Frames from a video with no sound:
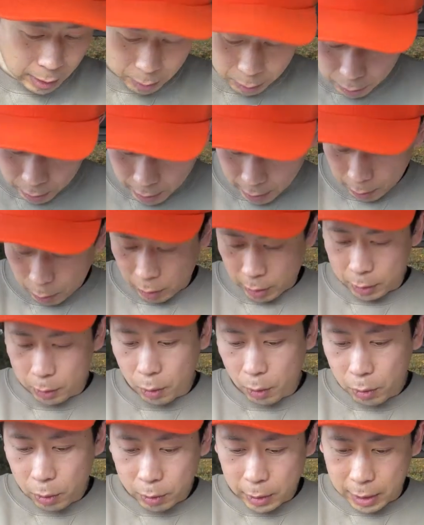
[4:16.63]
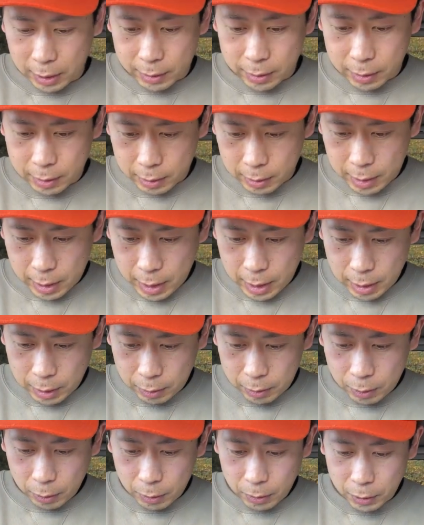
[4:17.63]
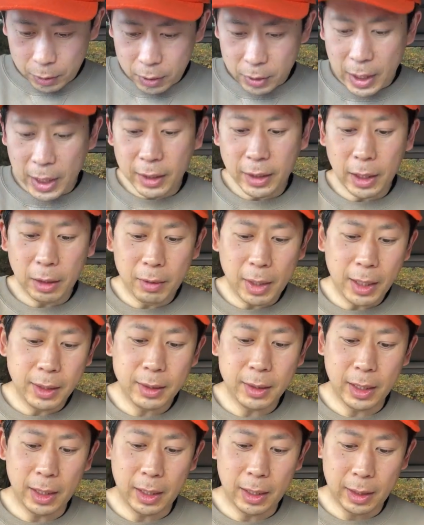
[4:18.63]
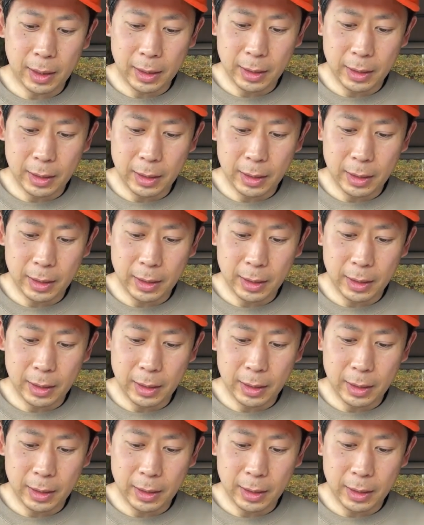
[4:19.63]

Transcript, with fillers: とねこれどこがつくえっとユナイテッドアスレ